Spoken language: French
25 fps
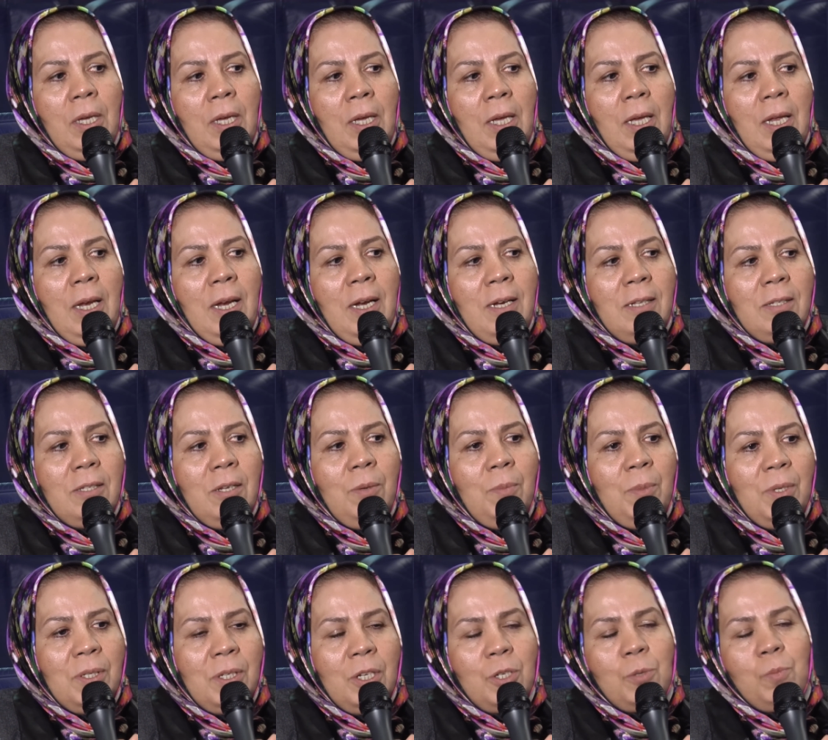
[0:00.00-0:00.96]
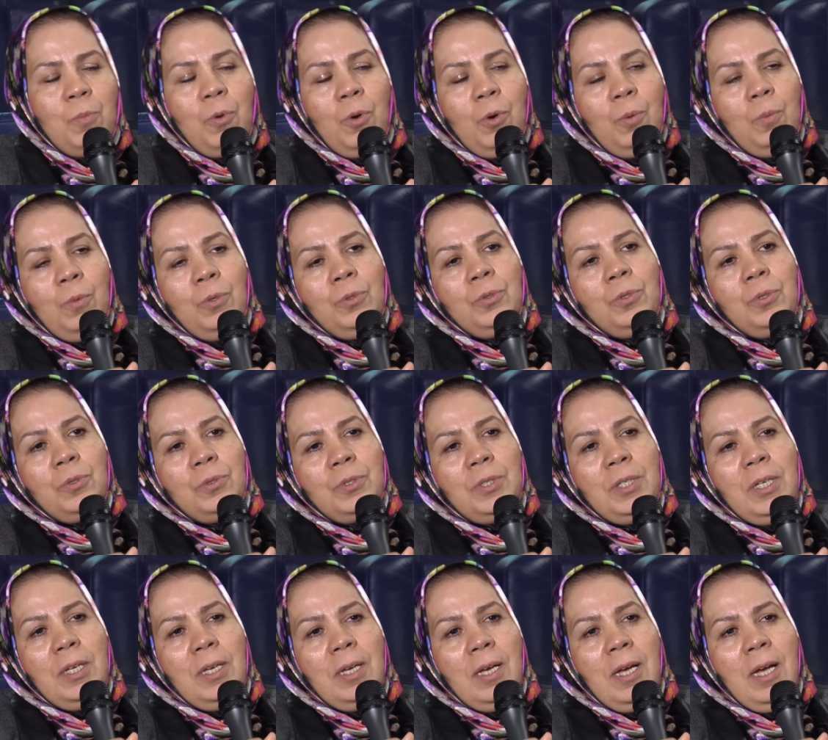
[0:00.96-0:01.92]
Il a laissé le message pour le monde
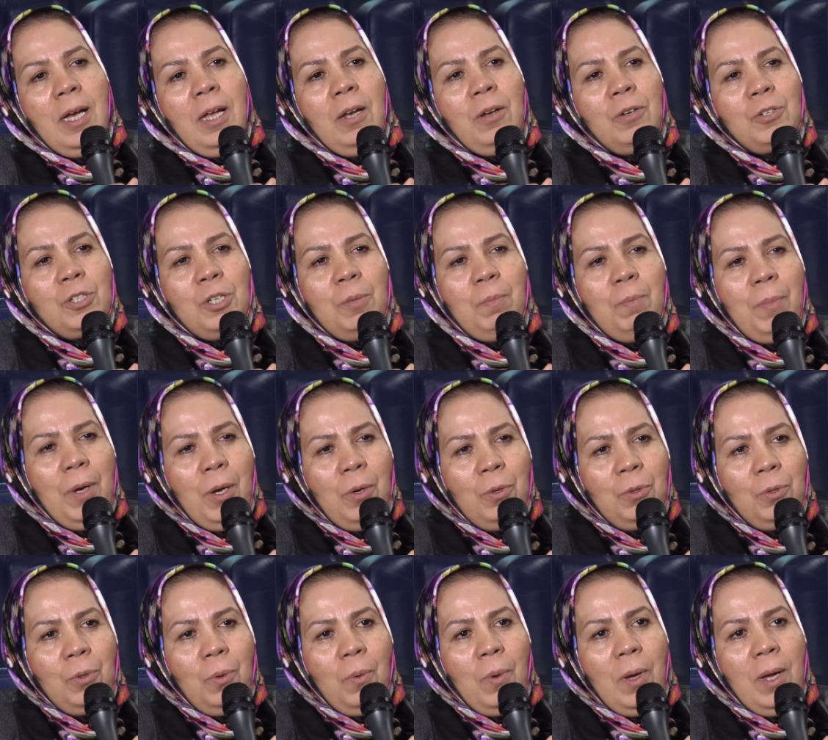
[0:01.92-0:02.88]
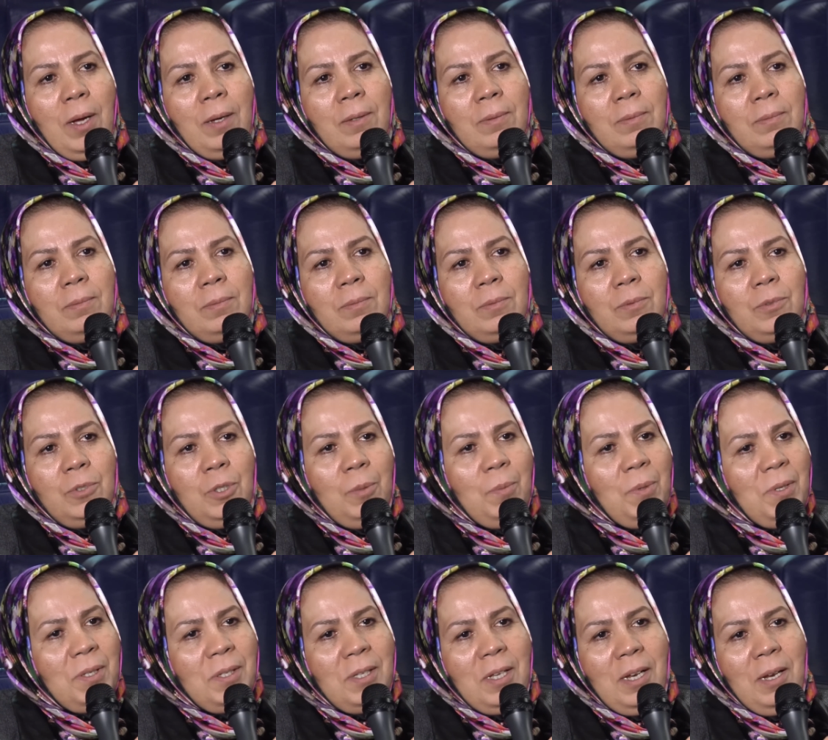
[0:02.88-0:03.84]
entier. Alors j'ai pas le droit de
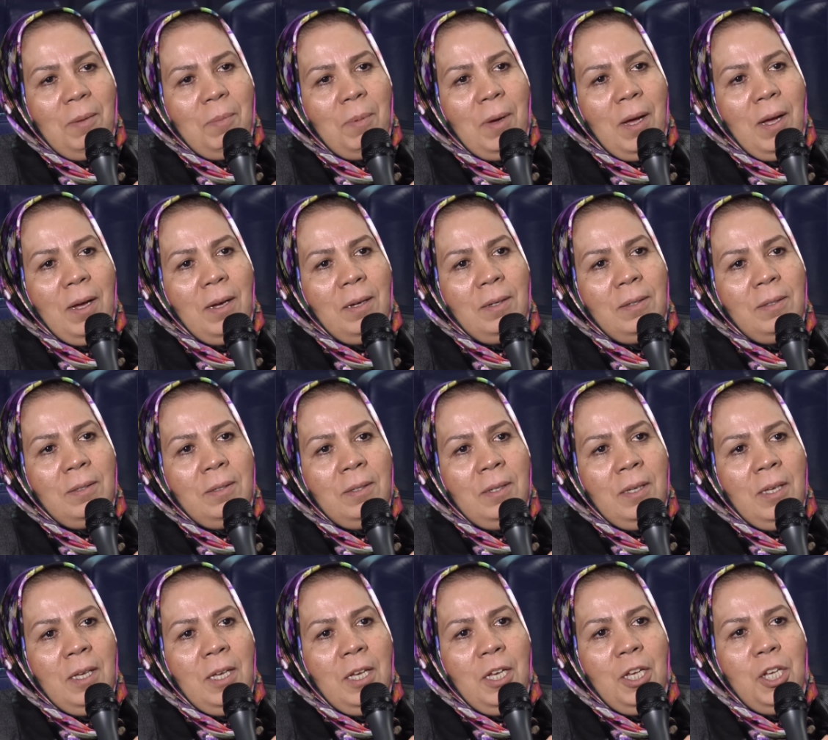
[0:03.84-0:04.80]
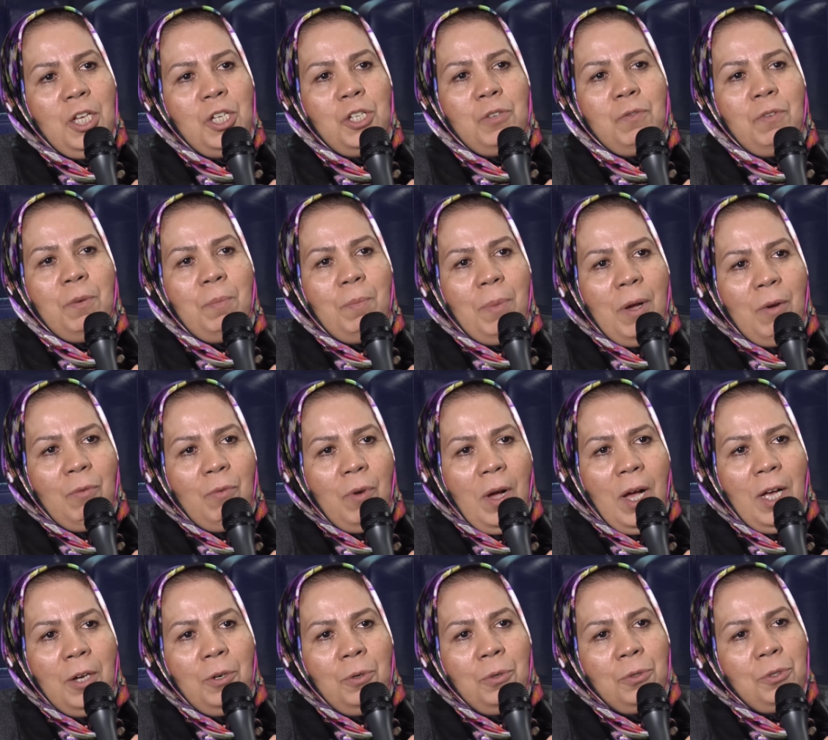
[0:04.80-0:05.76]
baisser les bras. Et je ne veux pas
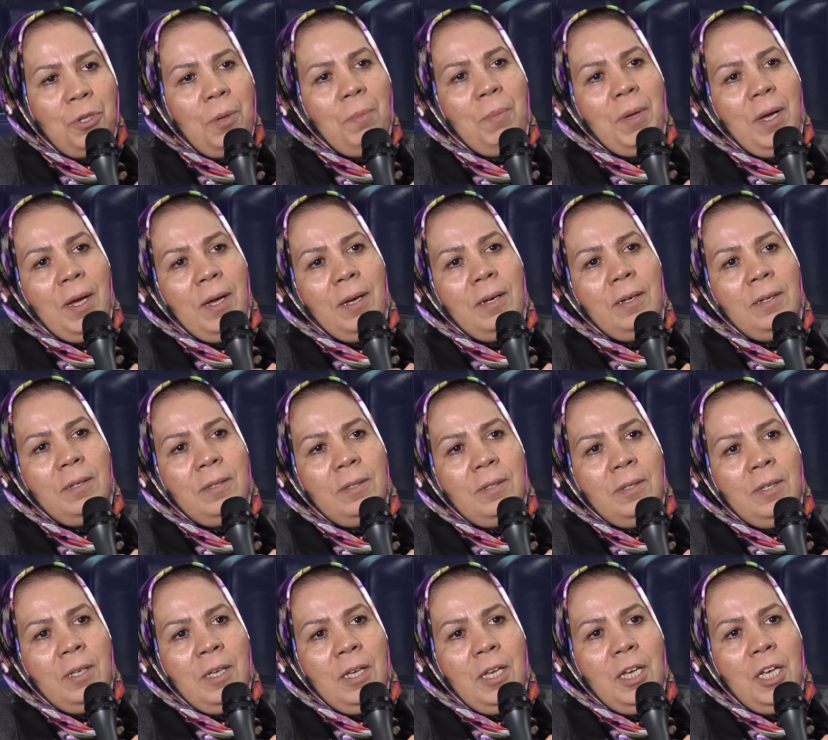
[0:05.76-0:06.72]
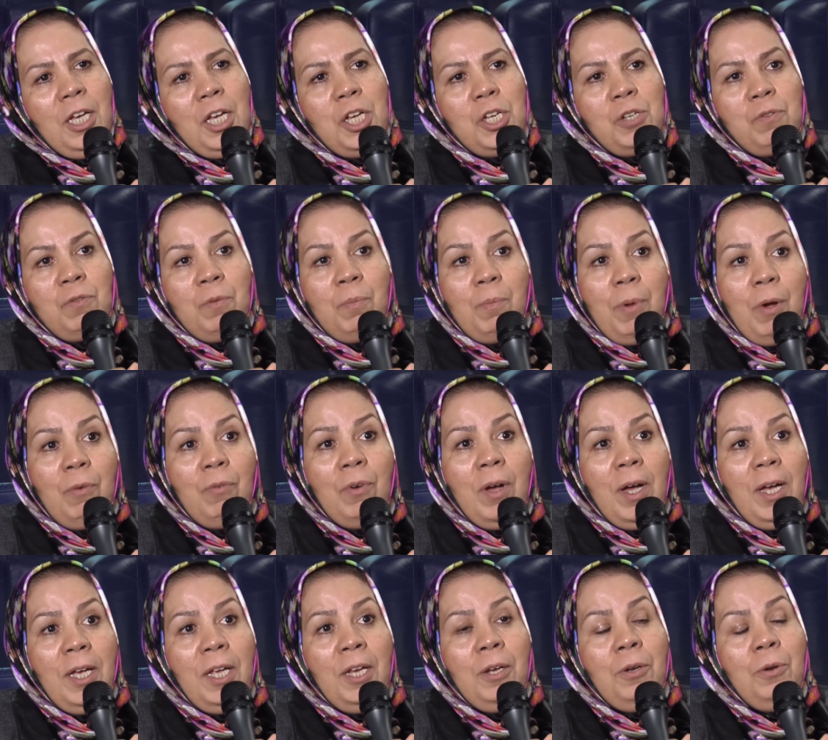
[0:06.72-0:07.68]
voir un autre mère. Et je ne veux pas
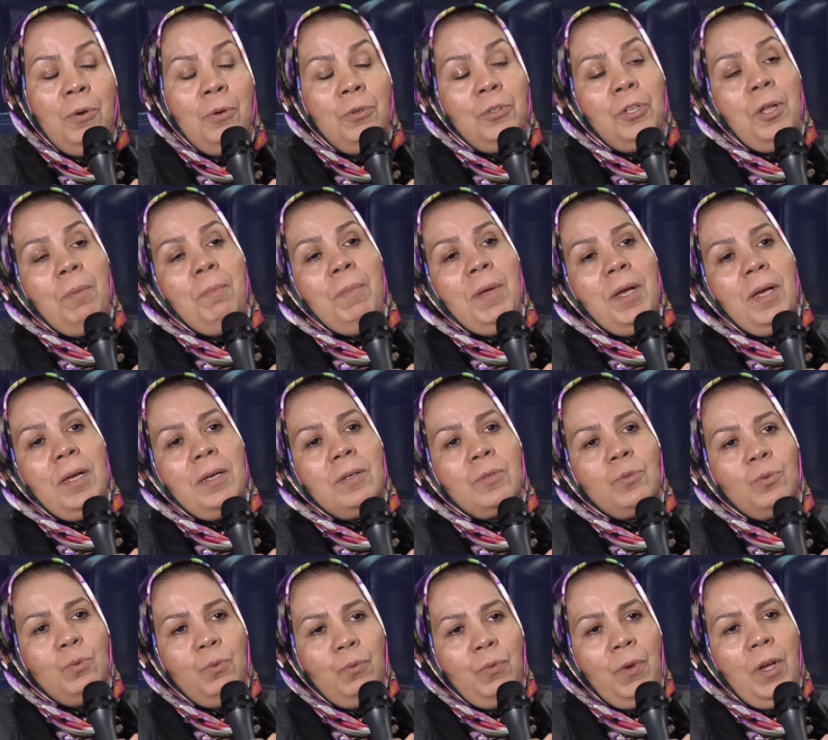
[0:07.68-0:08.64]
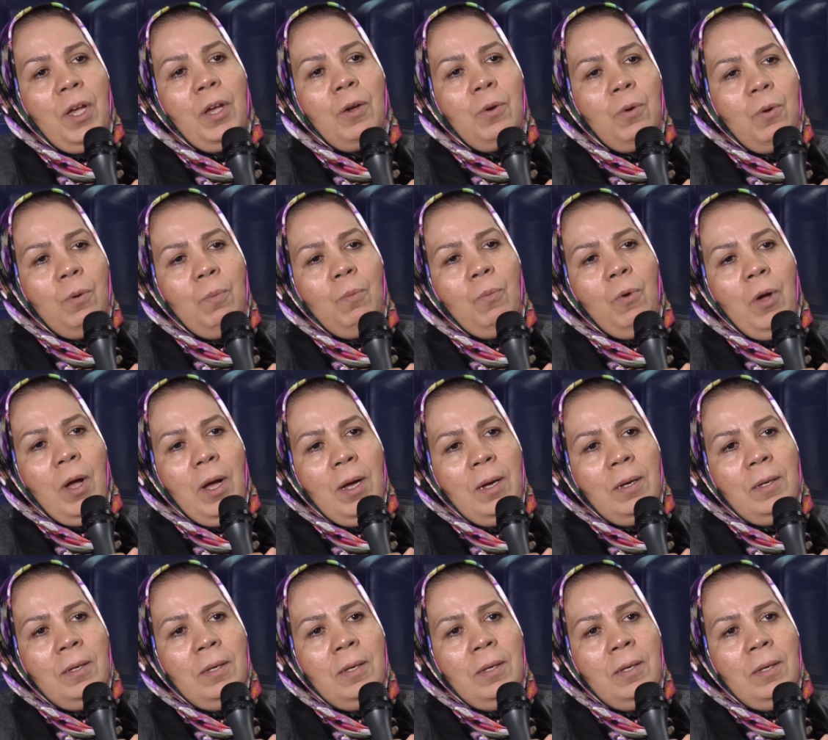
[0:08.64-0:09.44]
voir une autre mère souffrir comme moi.